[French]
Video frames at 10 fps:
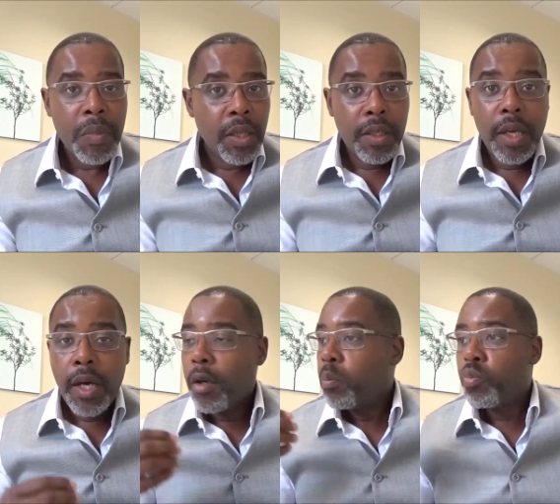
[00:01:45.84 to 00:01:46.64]
Il y
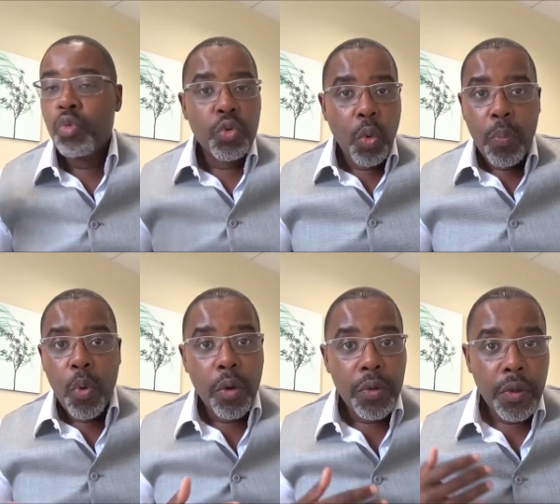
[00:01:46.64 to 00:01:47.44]
a tout ce qu'on peut
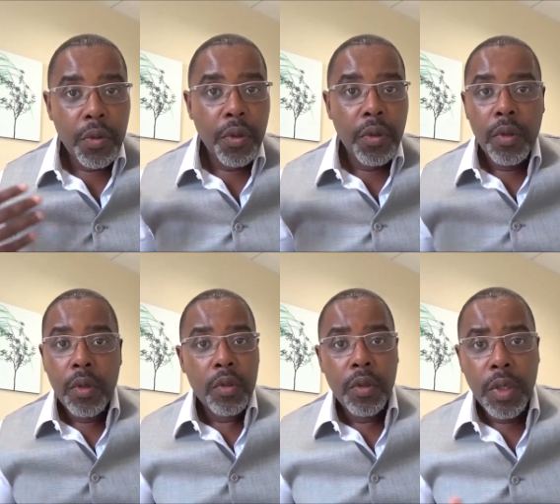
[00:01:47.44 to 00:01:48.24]
entendre
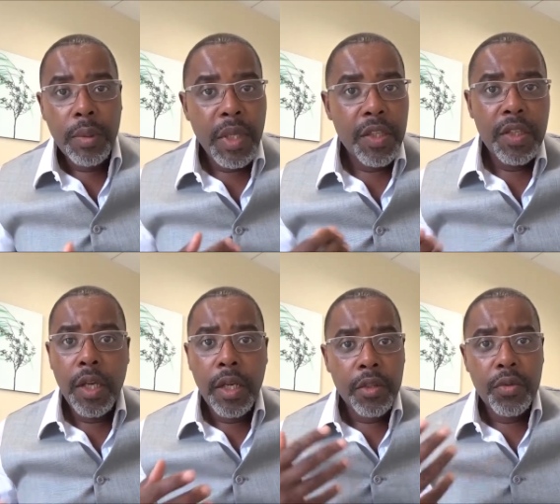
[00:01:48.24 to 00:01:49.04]
dans les
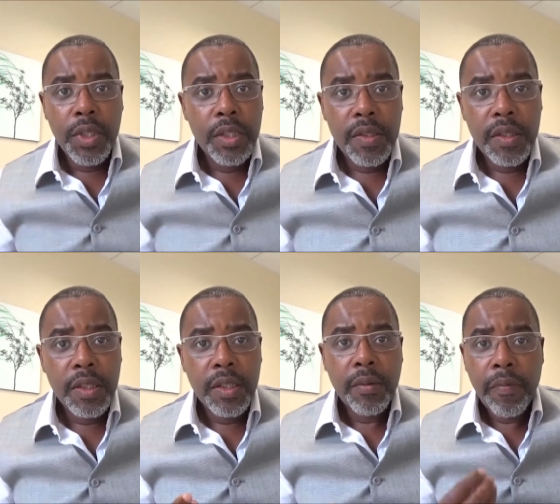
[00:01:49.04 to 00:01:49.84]
médias, l'actualité,
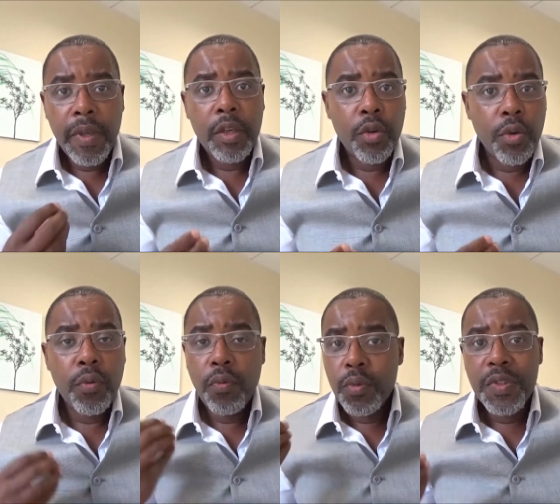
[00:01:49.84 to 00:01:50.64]
qui fait que
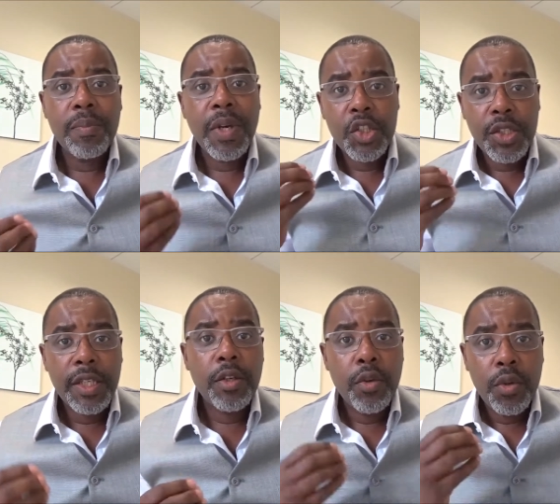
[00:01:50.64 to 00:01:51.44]
vous
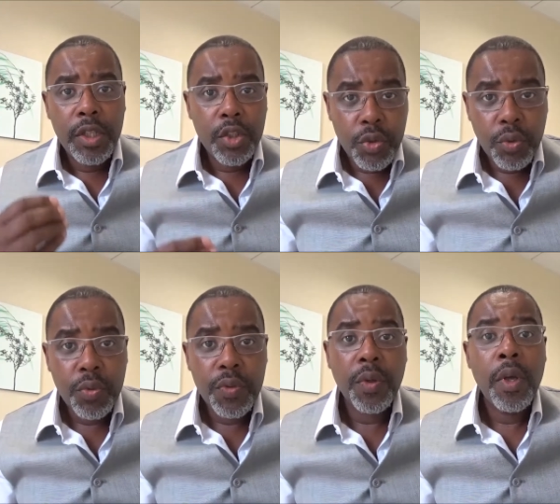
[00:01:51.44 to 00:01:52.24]
imaginez que les
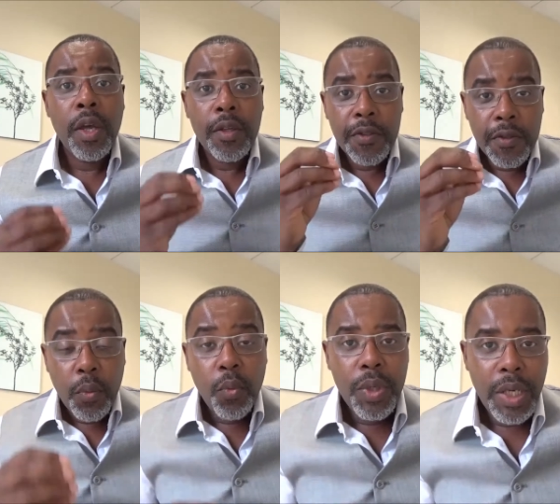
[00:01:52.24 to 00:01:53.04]
choses
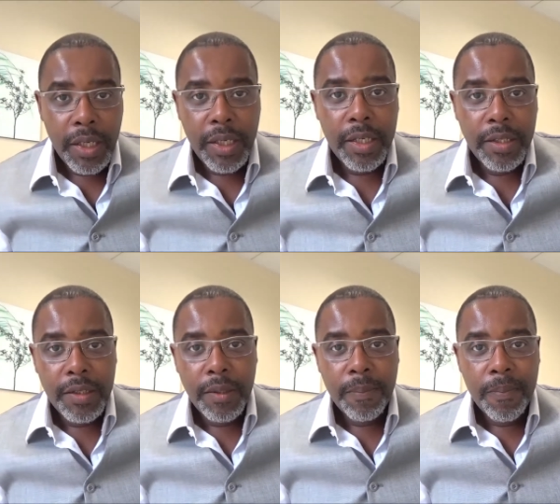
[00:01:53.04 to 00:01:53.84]
sont la
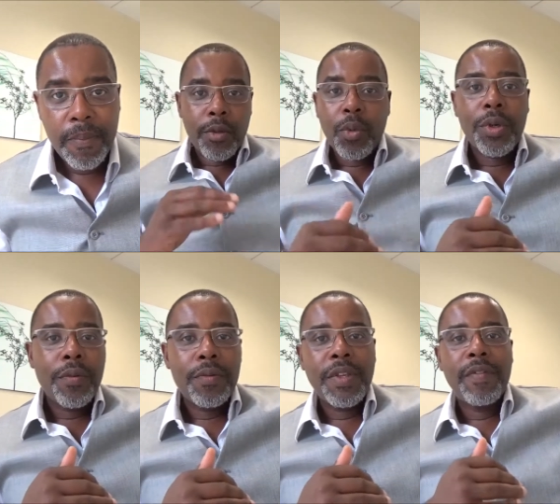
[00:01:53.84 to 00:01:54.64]
réalité. Donc
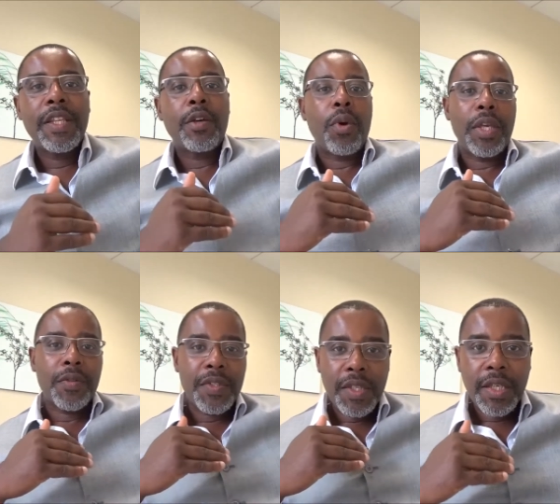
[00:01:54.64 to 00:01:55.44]
quand vous avez des
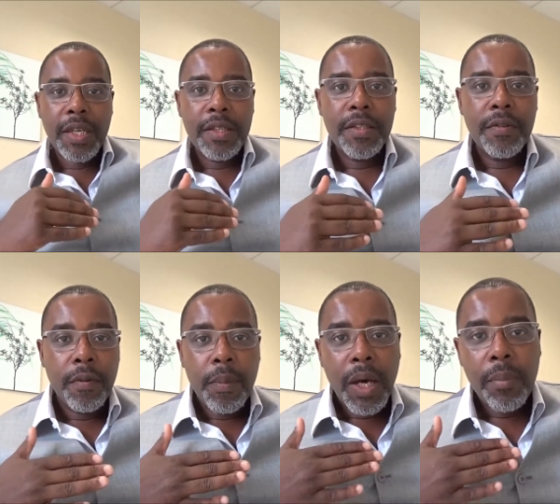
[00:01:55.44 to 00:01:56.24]
croyances négatives
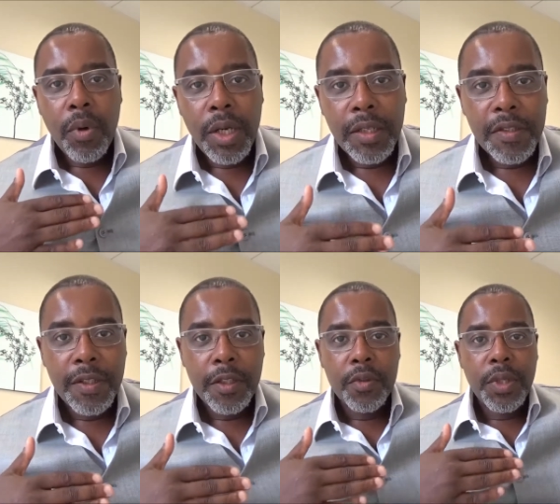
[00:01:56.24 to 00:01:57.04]
par rapport à la
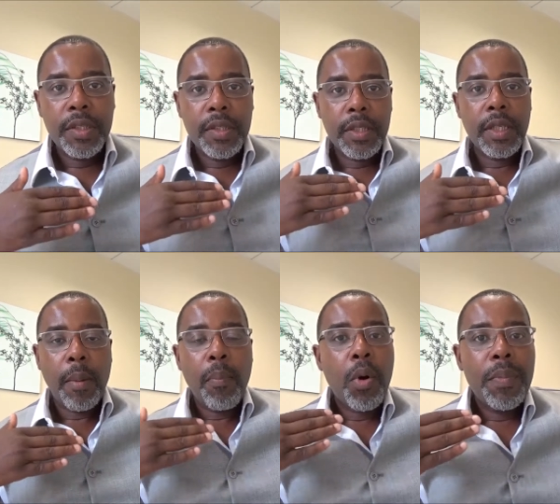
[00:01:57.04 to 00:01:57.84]
sexualité, la
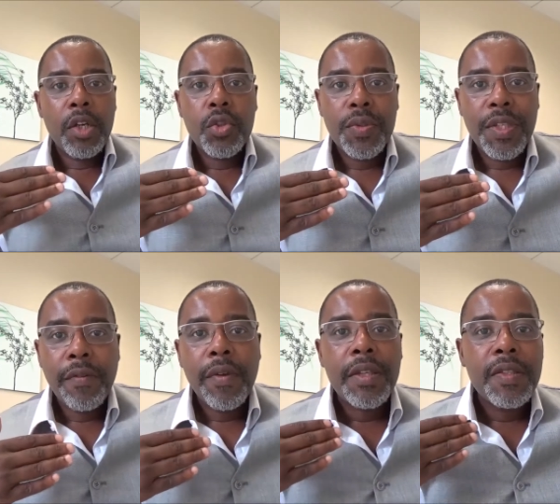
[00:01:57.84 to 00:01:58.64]
première chose à
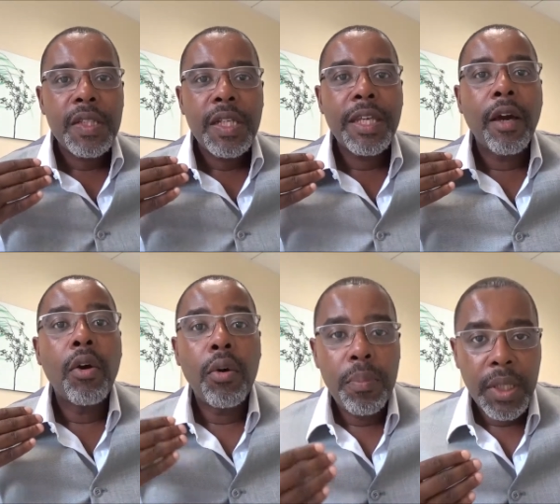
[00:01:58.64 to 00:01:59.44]
faire, c'est les
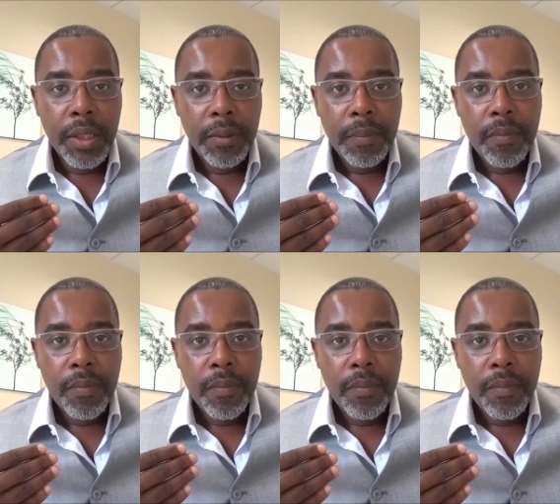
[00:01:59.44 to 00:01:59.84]
repérer.